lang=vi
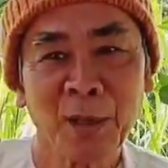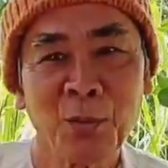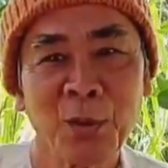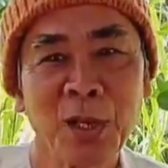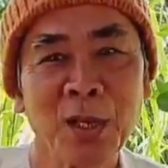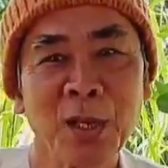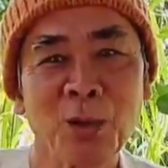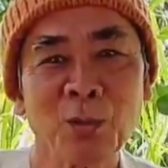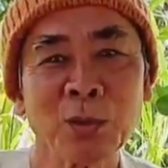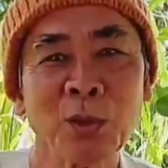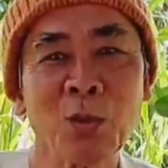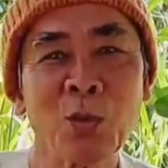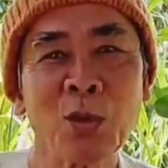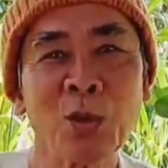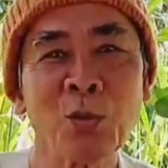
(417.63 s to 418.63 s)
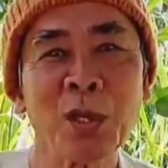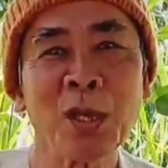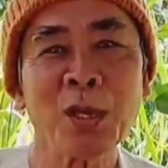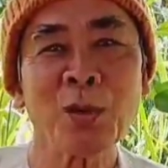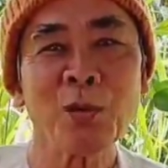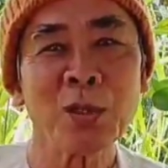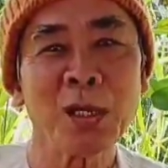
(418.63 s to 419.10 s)
tại quý vị không có tu rồi quý
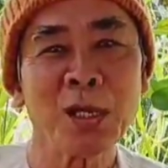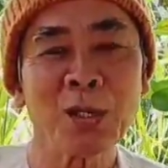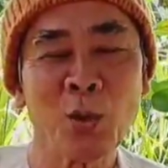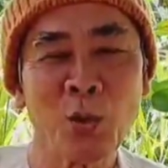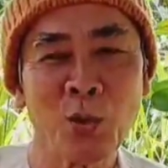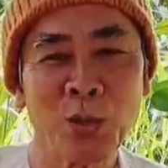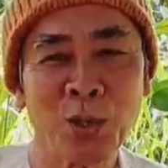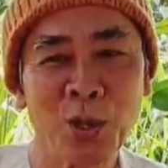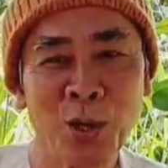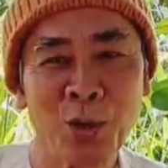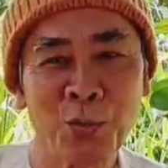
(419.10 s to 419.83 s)
vị không có nghiên cứu rồi